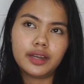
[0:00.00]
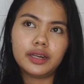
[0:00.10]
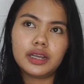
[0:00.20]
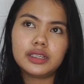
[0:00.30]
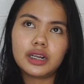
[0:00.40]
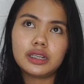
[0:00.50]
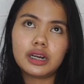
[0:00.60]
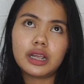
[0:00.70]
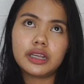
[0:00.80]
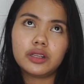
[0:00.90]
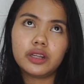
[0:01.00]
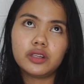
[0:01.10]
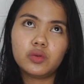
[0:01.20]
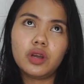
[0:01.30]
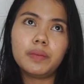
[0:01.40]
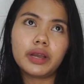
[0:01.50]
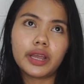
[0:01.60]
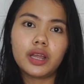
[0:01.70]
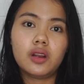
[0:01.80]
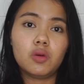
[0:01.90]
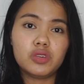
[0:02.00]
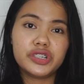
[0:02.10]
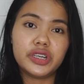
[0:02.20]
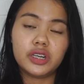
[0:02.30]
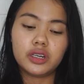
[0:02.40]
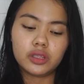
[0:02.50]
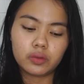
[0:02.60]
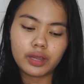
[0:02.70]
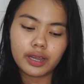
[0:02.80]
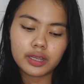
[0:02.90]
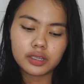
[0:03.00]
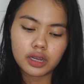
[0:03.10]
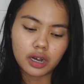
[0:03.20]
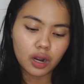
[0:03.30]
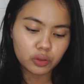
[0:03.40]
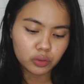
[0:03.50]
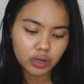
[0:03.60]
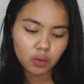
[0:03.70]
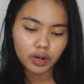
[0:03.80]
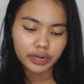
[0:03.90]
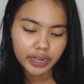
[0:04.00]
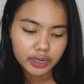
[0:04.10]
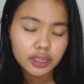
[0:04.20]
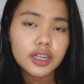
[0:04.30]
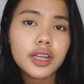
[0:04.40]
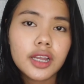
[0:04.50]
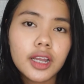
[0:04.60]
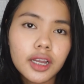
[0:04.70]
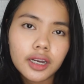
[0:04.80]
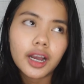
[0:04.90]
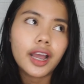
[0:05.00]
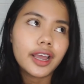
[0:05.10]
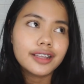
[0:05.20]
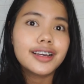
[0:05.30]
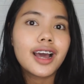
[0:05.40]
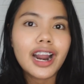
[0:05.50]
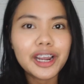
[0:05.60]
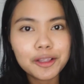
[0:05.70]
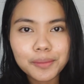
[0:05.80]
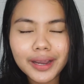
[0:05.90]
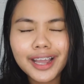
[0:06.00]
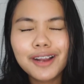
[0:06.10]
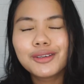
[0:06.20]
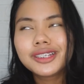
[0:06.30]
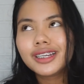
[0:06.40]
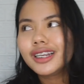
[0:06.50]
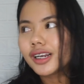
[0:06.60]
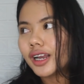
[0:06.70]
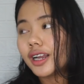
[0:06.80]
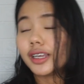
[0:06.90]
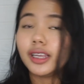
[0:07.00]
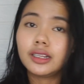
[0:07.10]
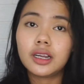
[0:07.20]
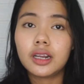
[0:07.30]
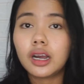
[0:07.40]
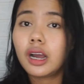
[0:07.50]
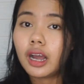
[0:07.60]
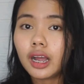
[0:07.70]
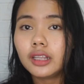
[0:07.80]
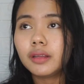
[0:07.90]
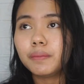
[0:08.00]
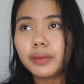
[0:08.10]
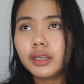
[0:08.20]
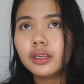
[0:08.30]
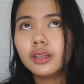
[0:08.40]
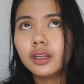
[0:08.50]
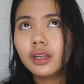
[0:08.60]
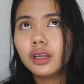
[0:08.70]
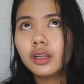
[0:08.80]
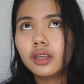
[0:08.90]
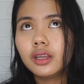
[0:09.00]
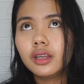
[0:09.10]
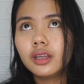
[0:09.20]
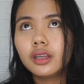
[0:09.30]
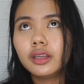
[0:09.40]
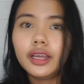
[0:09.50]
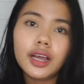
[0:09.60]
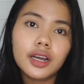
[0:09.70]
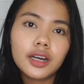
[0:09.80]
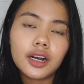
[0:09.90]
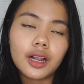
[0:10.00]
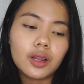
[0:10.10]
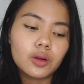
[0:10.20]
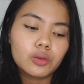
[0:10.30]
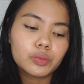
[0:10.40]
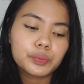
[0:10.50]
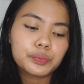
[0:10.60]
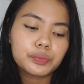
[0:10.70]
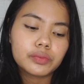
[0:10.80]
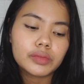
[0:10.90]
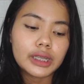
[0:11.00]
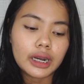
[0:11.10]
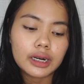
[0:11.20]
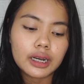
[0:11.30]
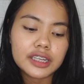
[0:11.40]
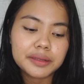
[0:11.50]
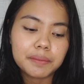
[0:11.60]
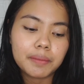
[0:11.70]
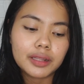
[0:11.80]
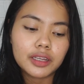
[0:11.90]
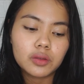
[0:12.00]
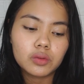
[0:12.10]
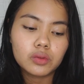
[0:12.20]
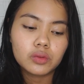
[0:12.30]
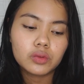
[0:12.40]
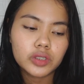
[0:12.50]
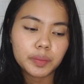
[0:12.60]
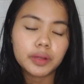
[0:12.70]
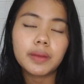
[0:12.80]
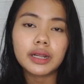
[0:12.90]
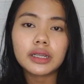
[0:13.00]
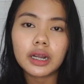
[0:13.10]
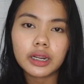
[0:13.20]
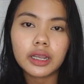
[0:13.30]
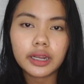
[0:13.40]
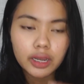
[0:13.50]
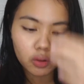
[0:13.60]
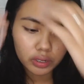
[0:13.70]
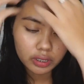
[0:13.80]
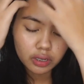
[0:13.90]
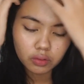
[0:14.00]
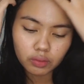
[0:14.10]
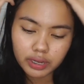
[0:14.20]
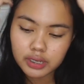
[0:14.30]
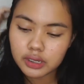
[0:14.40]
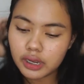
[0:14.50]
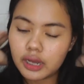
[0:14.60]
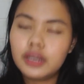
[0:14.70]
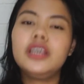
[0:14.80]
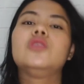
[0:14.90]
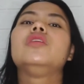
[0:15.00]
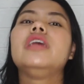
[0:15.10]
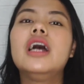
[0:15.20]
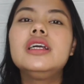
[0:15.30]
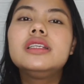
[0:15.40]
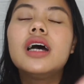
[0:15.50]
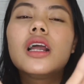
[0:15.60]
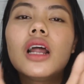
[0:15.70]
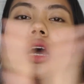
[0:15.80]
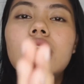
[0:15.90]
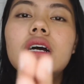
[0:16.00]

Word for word: biasa ada nadine juga pakai lotion gitu ya guys karena aku juga orangnya kayak jarang gitu pakai lotion penaknya kadang enggak tapi ya kalau misalkan sempat itu cepat banget kering jadinya kulit aku guys jadi itu dia cara